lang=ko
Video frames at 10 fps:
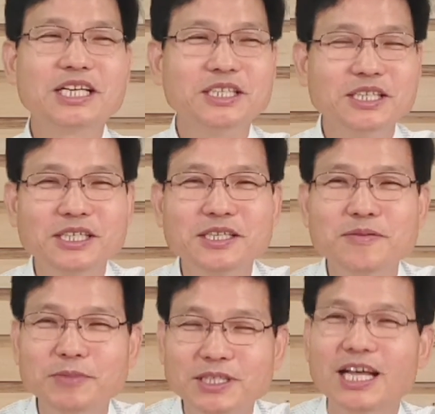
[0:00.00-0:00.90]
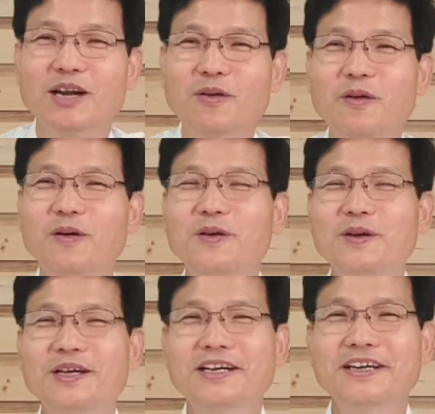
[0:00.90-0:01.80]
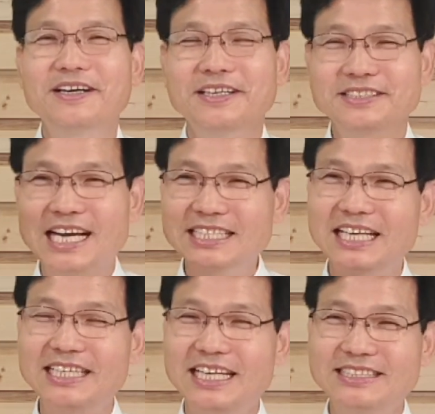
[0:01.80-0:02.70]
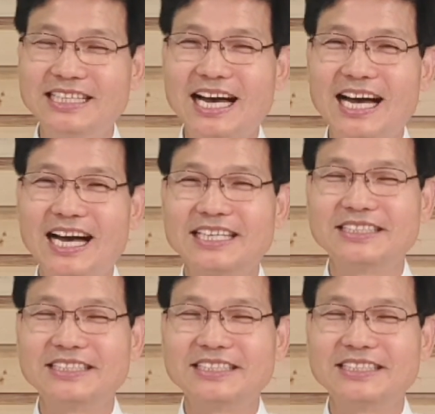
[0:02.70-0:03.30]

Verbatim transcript: 그 머나로 아, 장사를 했다.